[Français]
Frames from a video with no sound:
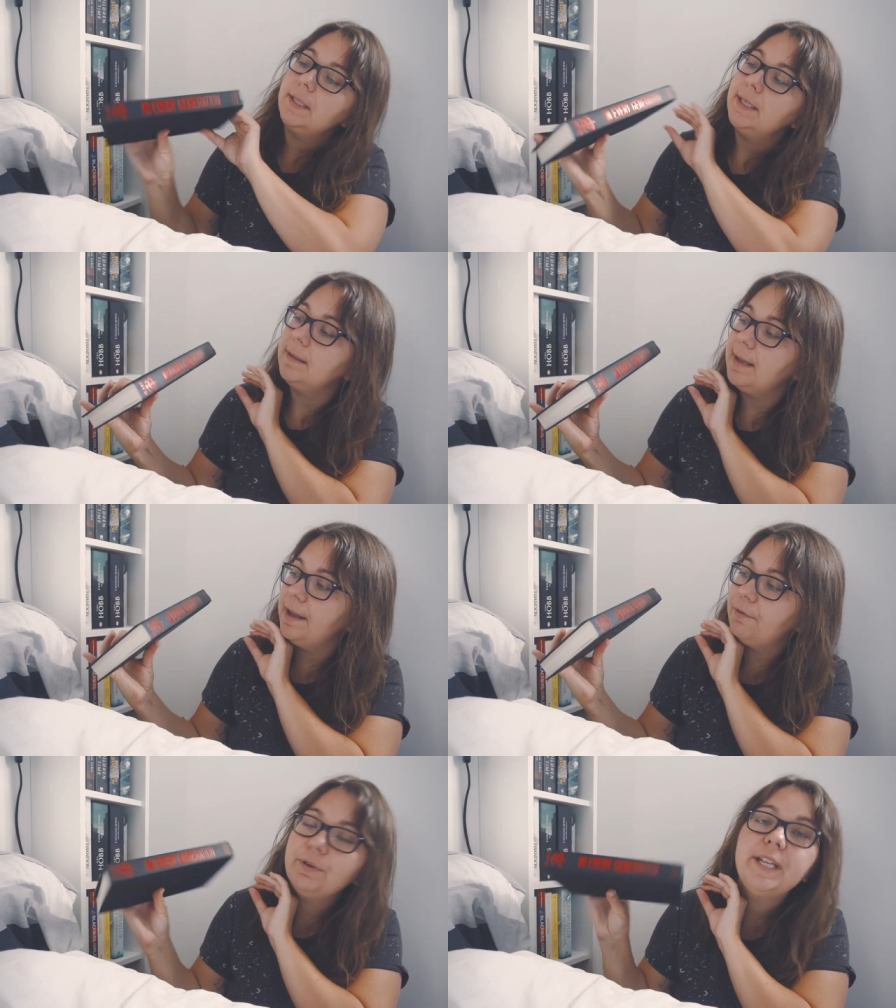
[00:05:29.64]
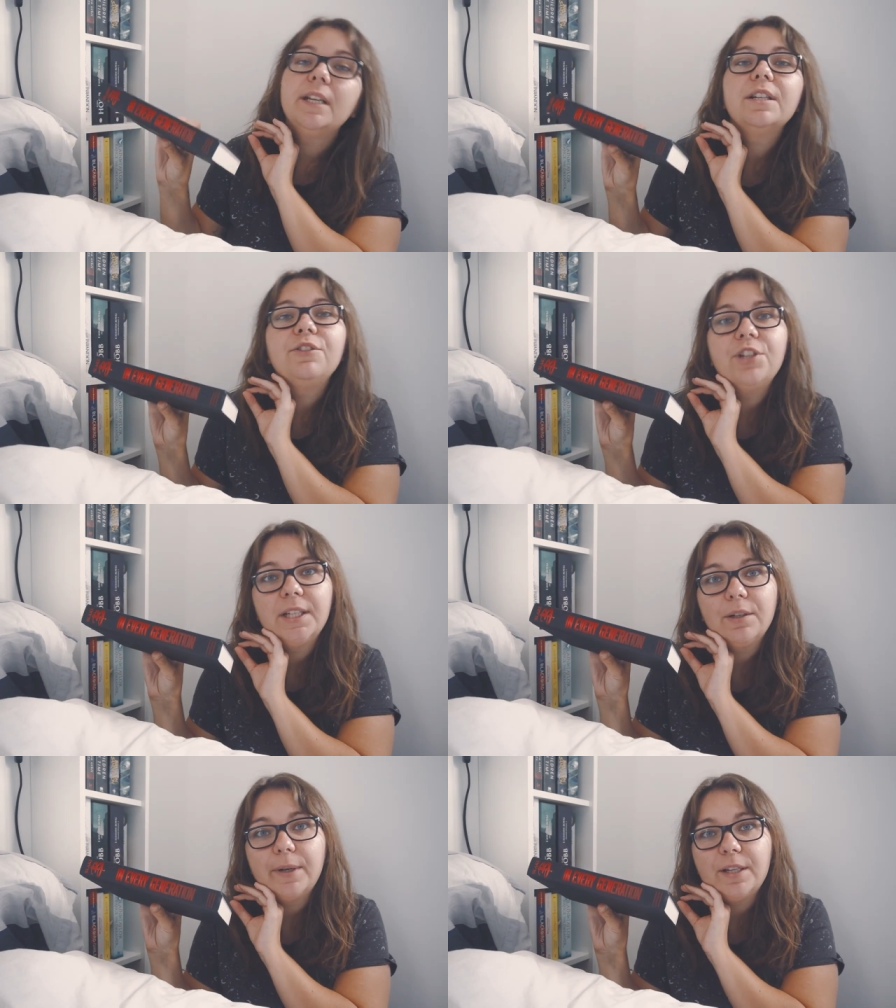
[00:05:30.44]
In Every
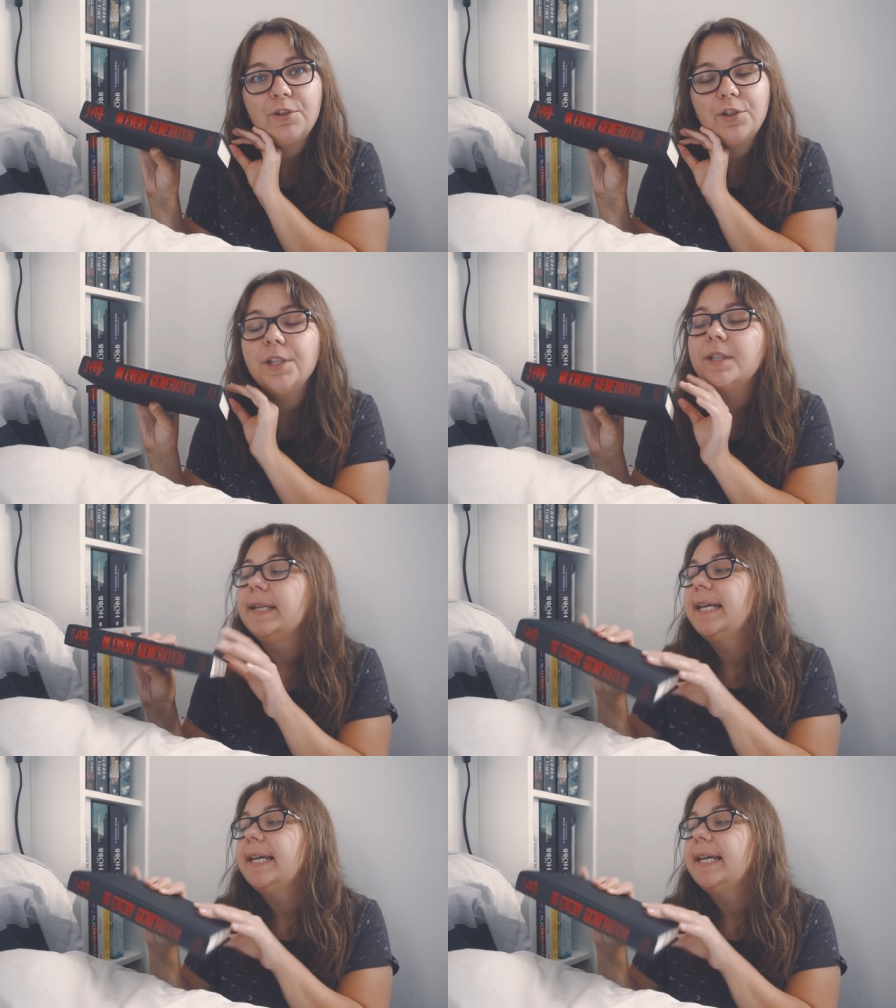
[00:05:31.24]
Generation.